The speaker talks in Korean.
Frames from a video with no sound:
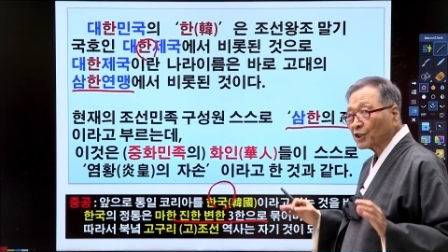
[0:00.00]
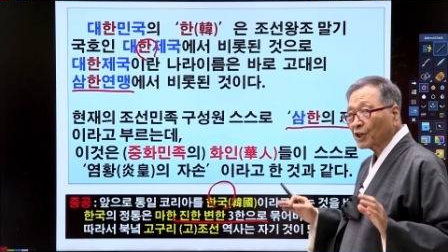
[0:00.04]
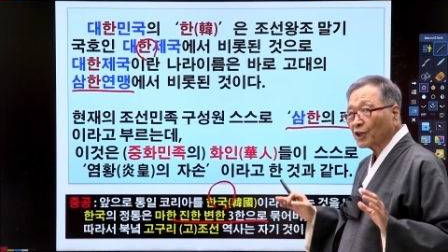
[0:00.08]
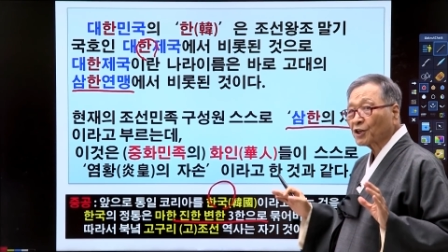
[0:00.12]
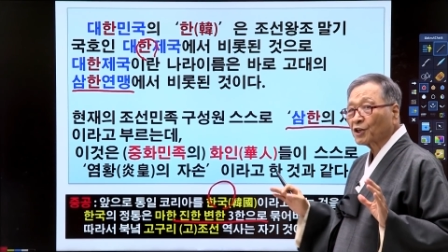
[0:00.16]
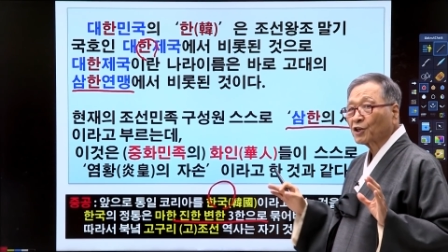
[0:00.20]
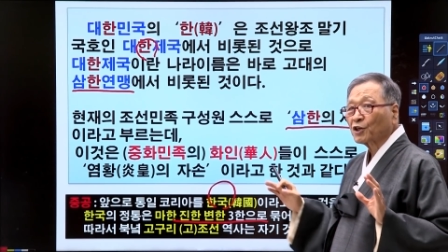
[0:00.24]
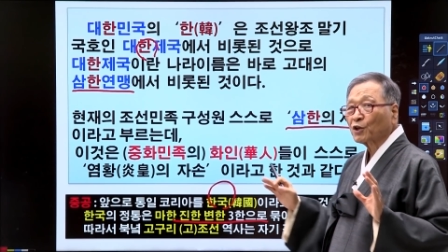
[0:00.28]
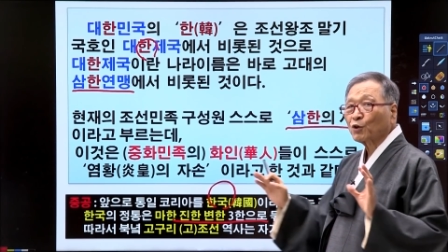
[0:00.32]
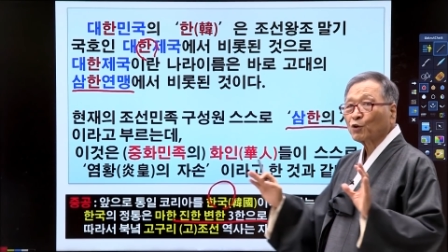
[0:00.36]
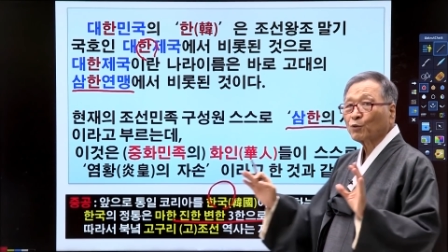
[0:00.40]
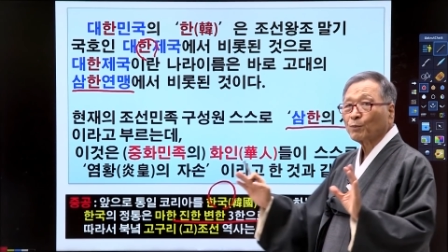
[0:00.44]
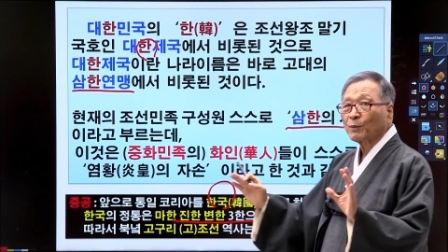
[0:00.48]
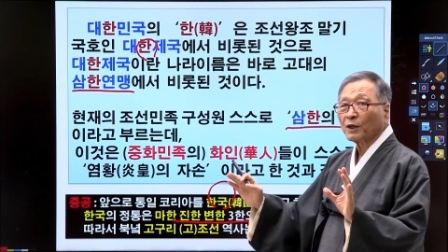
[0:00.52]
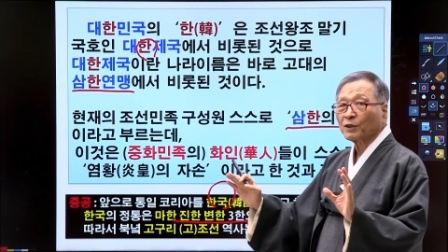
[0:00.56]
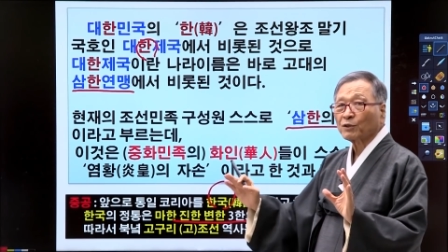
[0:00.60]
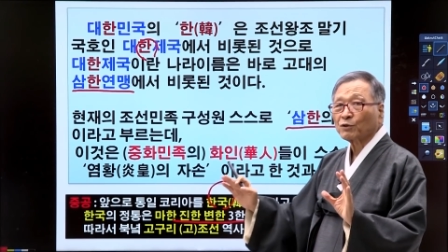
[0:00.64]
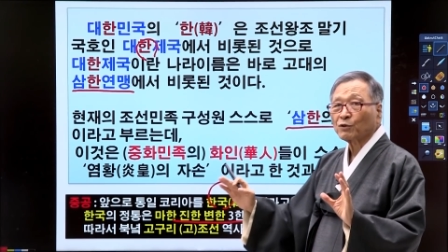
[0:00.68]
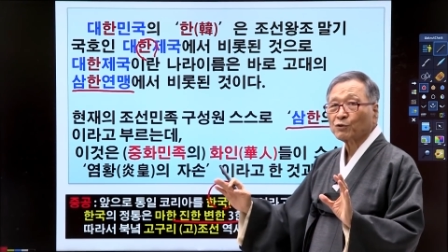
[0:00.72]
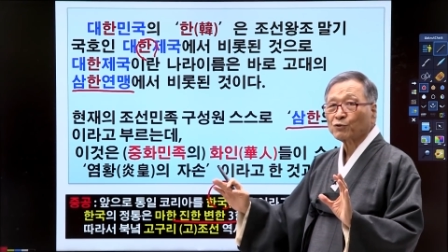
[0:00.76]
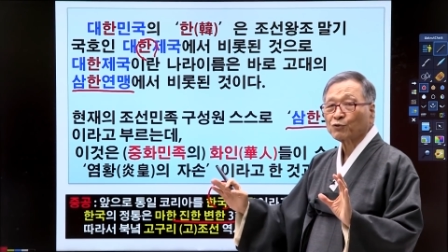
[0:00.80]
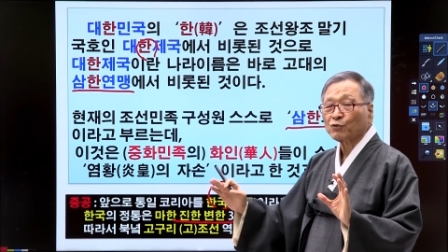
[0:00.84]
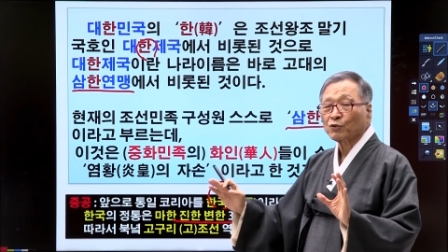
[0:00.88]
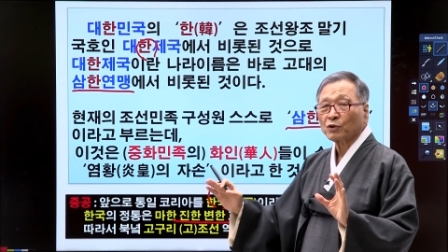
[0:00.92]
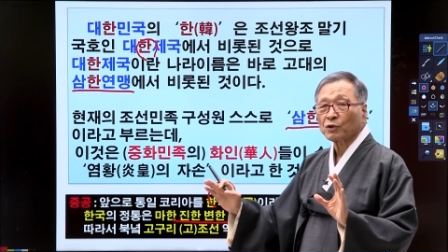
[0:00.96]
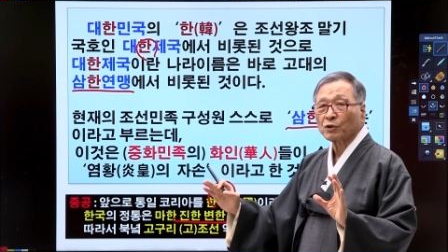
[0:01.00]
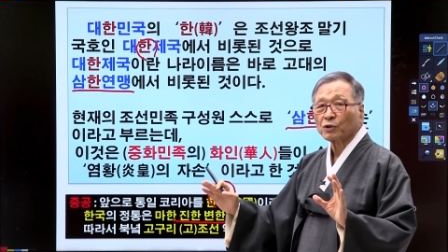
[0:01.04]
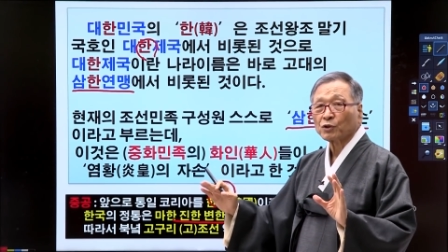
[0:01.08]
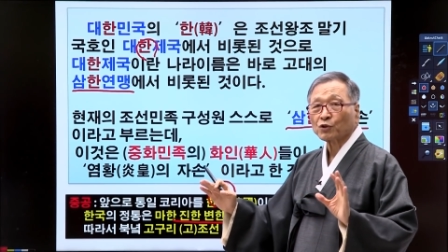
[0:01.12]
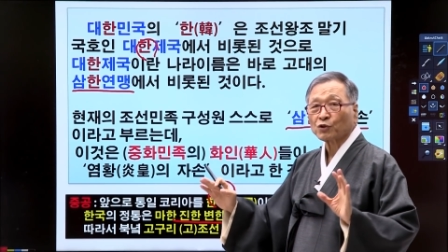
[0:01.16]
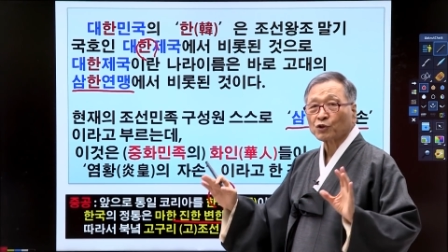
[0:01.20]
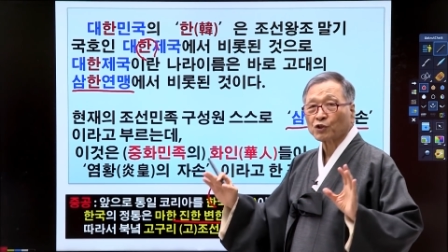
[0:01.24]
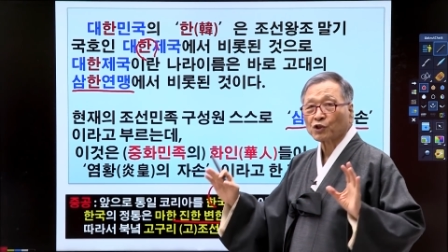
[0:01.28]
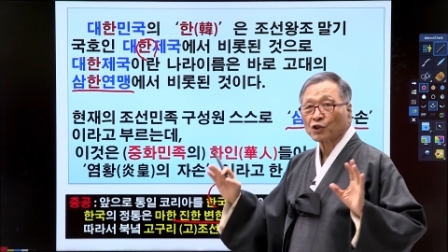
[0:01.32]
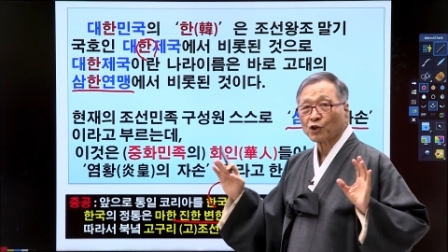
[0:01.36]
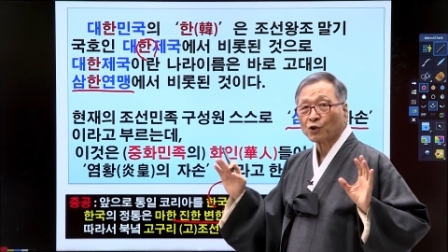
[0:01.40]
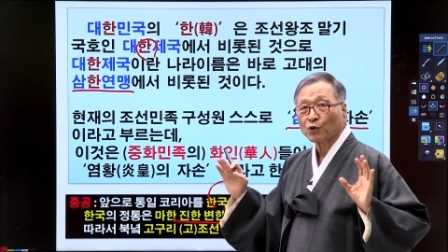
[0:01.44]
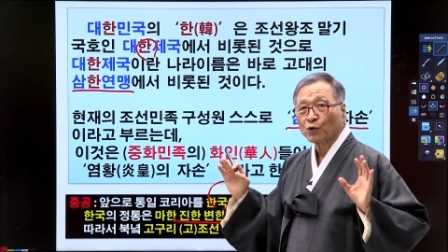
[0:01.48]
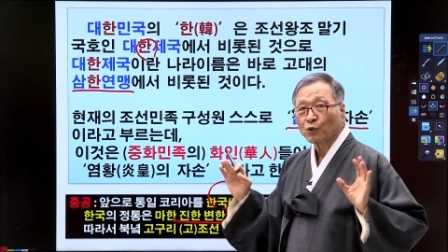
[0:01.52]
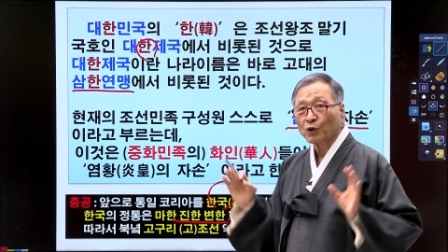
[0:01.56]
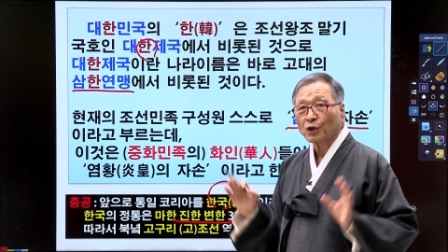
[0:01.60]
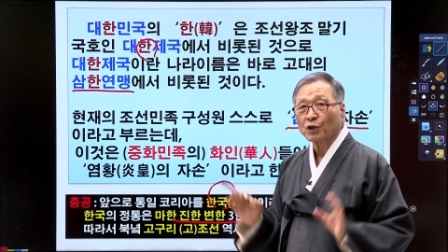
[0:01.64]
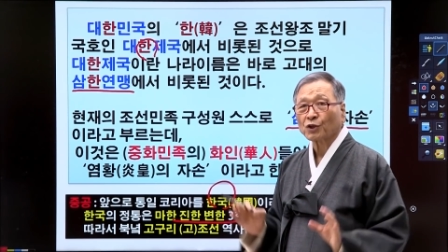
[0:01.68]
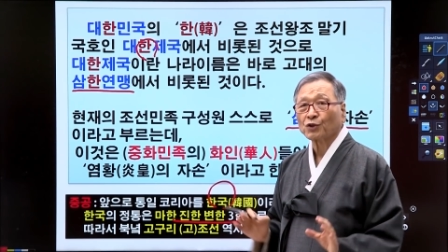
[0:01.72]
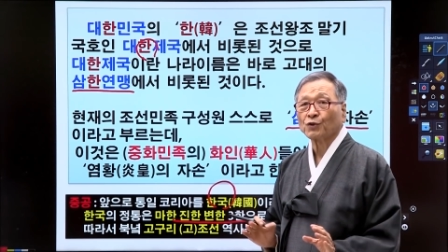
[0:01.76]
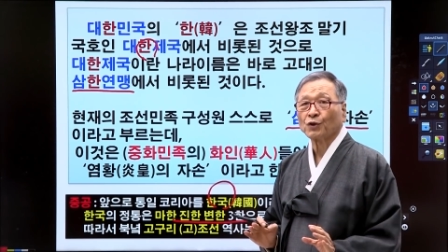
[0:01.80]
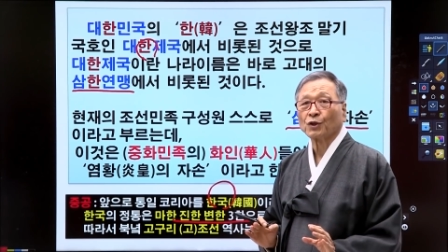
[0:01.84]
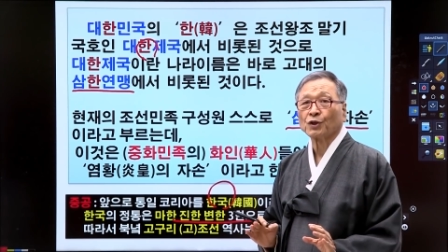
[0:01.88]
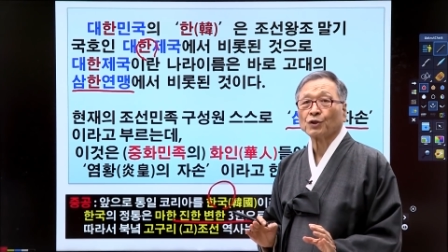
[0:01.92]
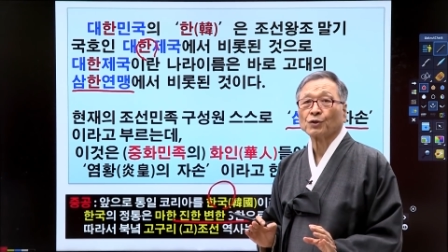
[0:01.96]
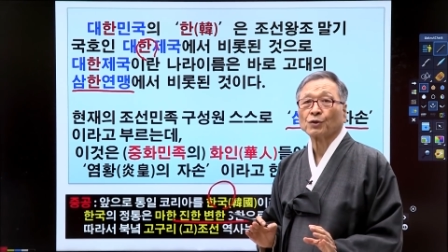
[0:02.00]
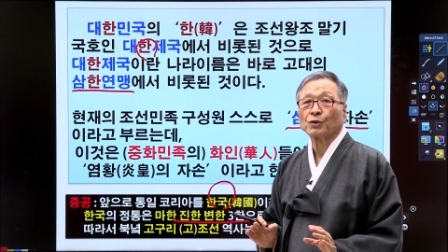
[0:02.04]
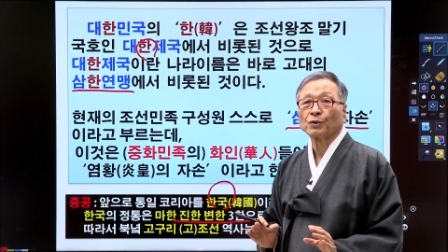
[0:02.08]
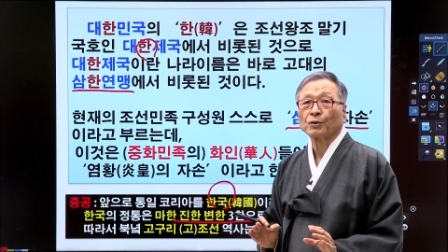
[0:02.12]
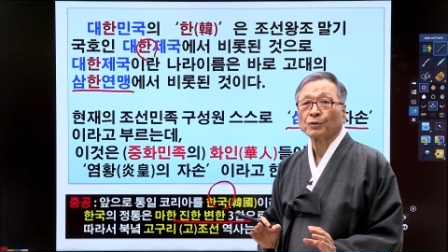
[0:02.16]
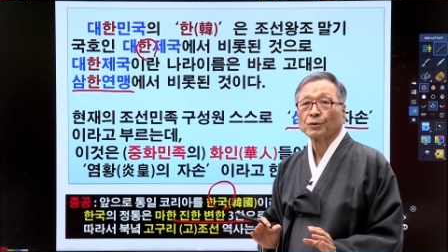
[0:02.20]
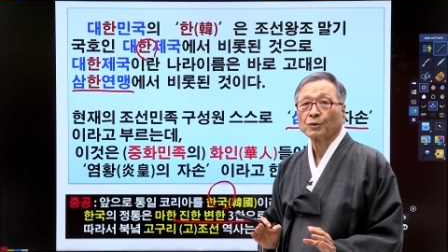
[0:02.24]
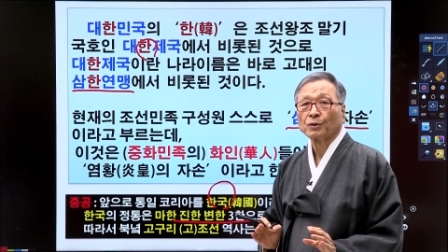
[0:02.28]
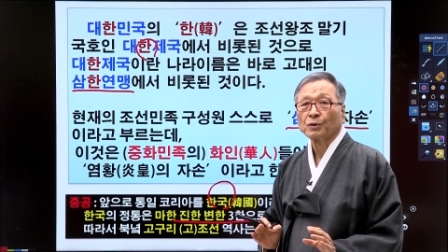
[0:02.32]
자기 걸로 만들 수 있는 절호의 기회죠.